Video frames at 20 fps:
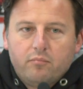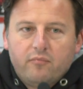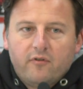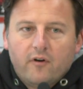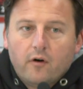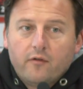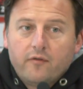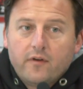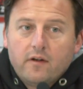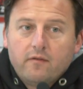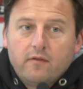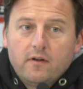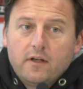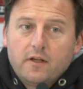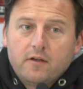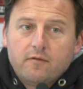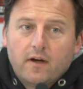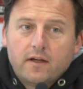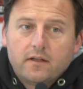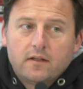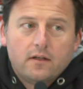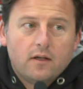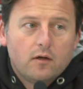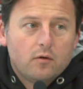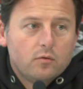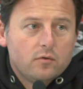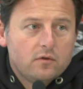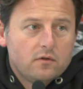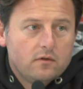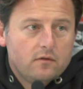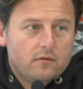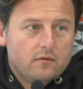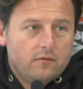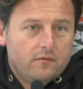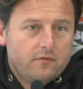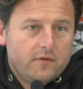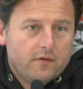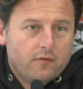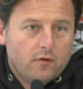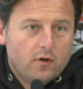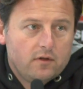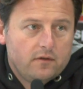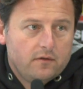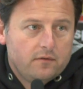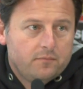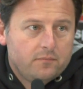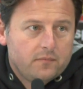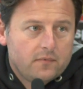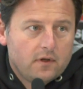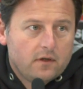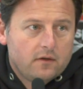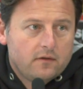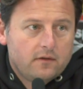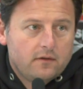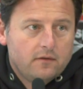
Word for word: VfL will nicht weiter nach unten. Wir wollen